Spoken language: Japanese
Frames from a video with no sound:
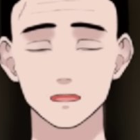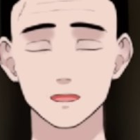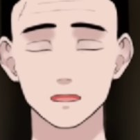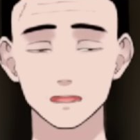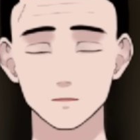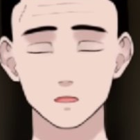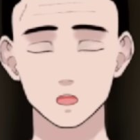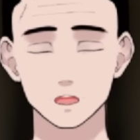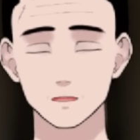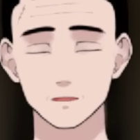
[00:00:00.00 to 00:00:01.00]
えー、物
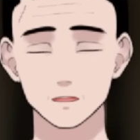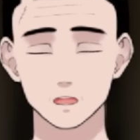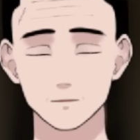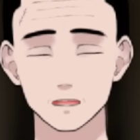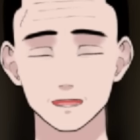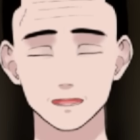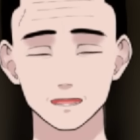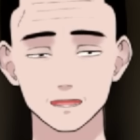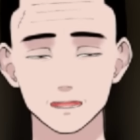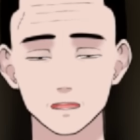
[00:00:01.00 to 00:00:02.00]
事の、
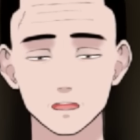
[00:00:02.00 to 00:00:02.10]
えー、